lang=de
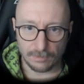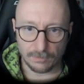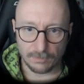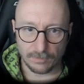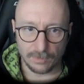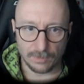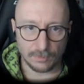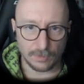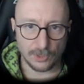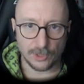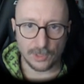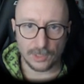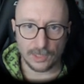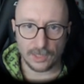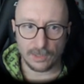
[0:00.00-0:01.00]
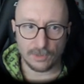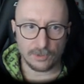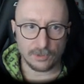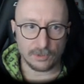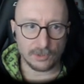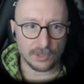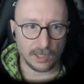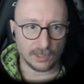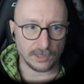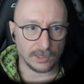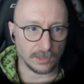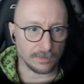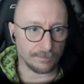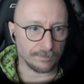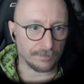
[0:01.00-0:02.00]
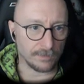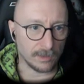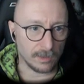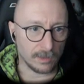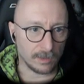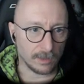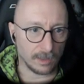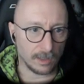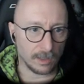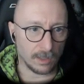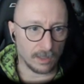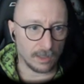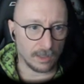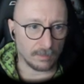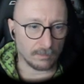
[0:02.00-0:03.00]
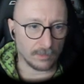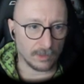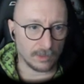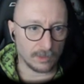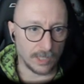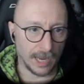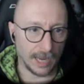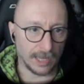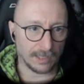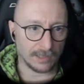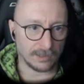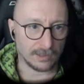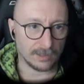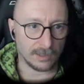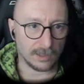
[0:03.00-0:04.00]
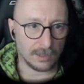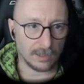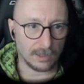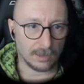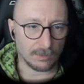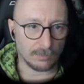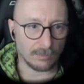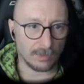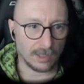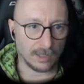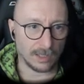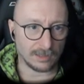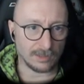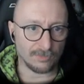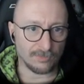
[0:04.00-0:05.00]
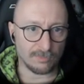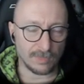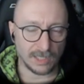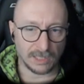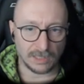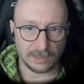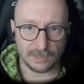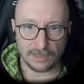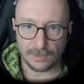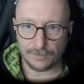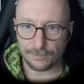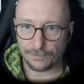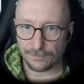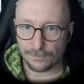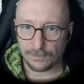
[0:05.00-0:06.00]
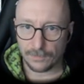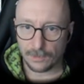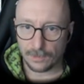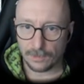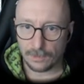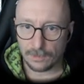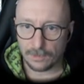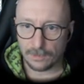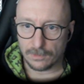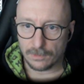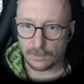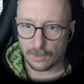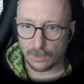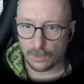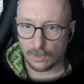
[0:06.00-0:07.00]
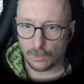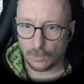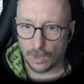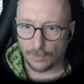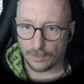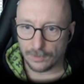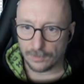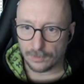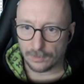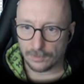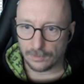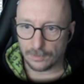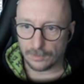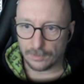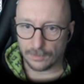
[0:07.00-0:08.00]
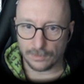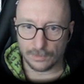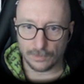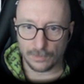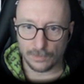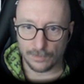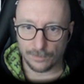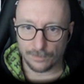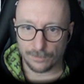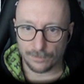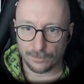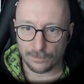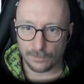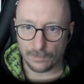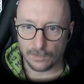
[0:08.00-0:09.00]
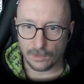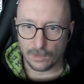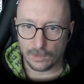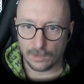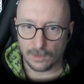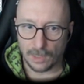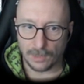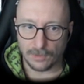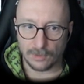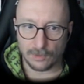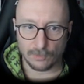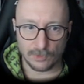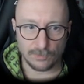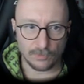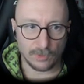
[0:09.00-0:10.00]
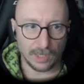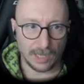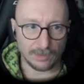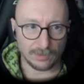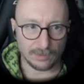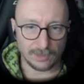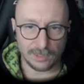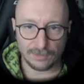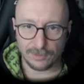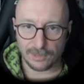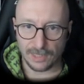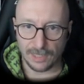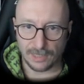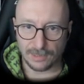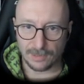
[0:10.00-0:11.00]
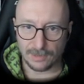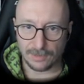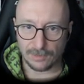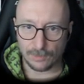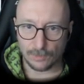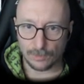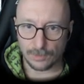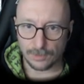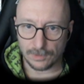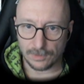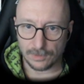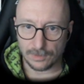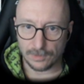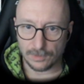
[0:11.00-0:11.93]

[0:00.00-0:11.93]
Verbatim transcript: Mit wem kann ich hier reden? The Doctor. Um, ähm, task. Radioactive Meat. So, I wanted... Uh, also ich muss wohl radioaktives Essen holen.